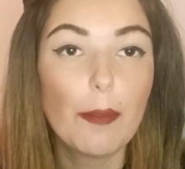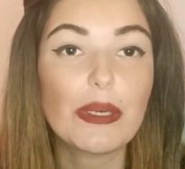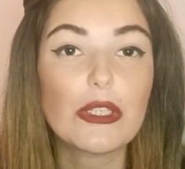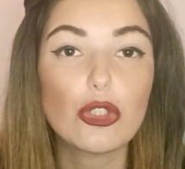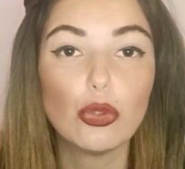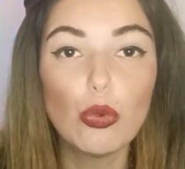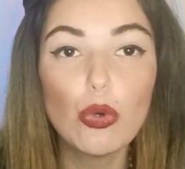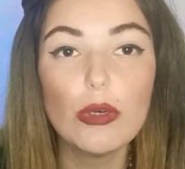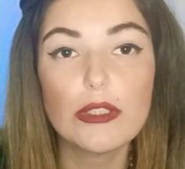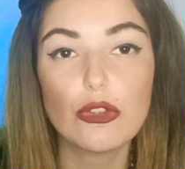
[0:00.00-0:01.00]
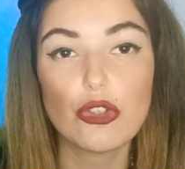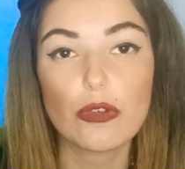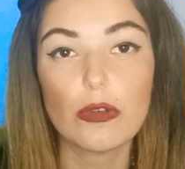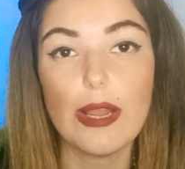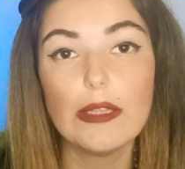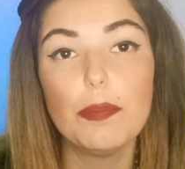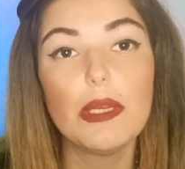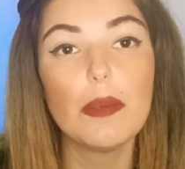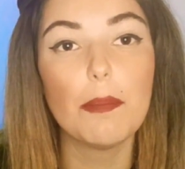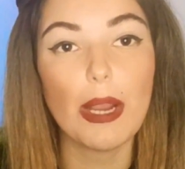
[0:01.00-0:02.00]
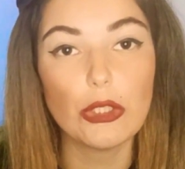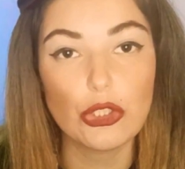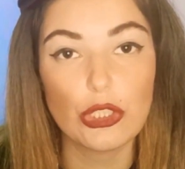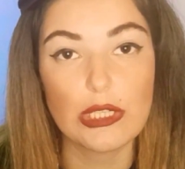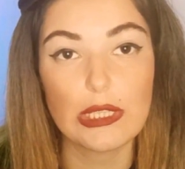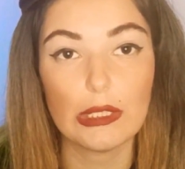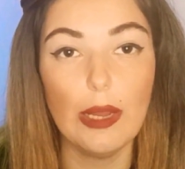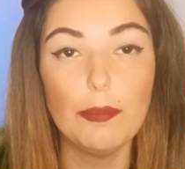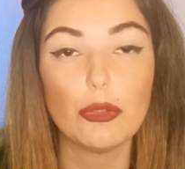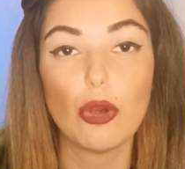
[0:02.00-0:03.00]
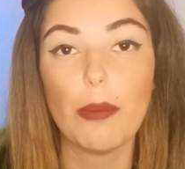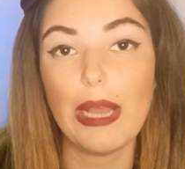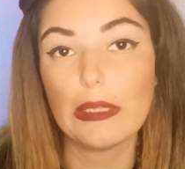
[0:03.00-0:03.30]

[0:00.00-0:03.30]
Процедуру осуществляет принимающая сторона путем